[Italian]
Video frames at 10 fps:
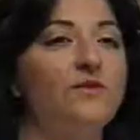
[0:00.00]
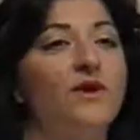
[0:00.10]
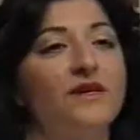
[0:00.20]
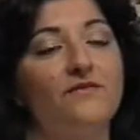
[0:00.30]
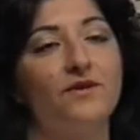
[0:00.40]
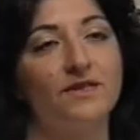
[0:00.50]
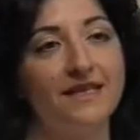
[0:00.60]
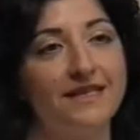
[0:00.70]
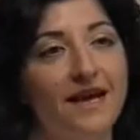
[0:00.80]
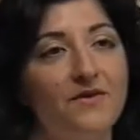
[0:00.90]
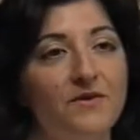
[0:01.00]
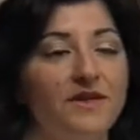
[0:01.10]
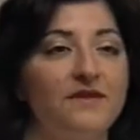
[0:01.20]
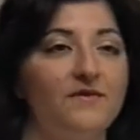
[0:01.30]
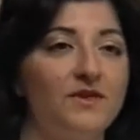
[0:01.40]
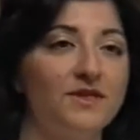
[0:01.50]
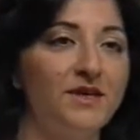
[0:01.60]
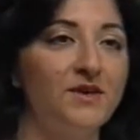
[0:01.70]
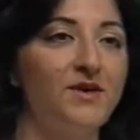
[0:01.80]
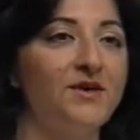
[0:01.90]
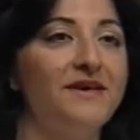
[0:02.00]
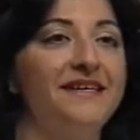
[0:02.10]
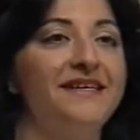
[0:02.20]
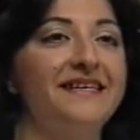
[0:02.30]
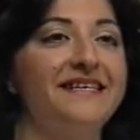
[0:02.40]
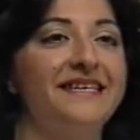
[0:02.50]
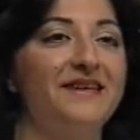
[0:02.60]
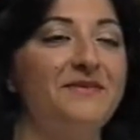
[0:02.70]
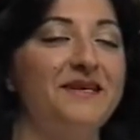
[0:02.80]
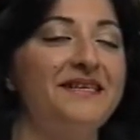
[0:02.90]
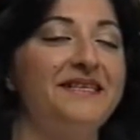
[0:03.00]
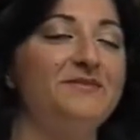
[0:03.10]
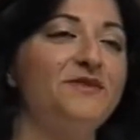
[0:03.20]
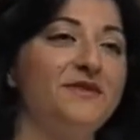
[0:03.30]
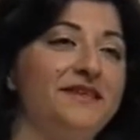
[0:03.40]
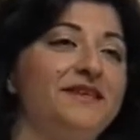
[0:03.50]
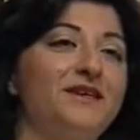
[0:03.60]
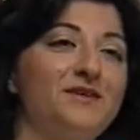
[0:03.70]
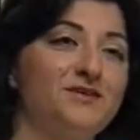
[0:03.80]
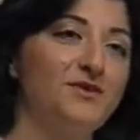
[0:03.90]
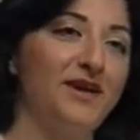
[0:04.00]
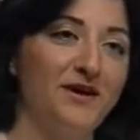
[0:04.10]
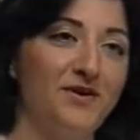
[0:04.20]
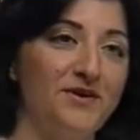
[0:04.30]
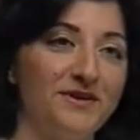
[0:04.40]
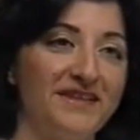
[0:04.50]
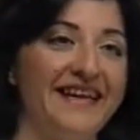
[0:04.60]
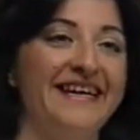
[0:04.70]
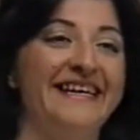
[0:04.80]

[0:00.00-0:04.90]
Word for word: qualche volta andavo, qualche volta no, chiaramente per tenerlo sulla corda.